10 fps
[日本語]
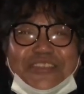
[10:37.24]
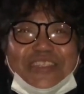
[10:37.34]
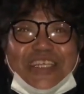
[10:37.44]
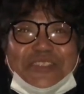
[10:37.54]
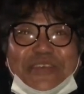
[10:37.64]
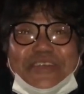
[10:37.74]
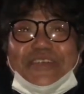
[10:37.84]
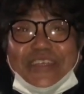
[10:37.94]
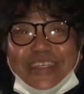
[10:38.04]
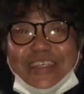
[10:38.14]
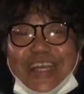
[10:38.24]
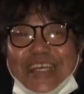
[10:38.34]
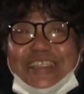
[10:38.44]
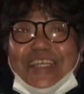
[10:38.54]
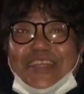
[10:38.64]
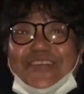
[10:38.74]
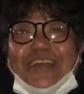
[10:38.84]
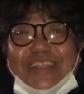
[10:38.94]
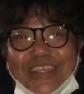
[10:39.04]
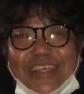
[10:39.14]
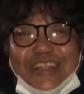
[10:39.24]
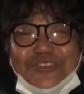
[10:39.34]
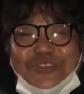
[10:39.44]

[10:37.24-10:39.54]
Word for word: な釣りが一番いいよねハゼだとかね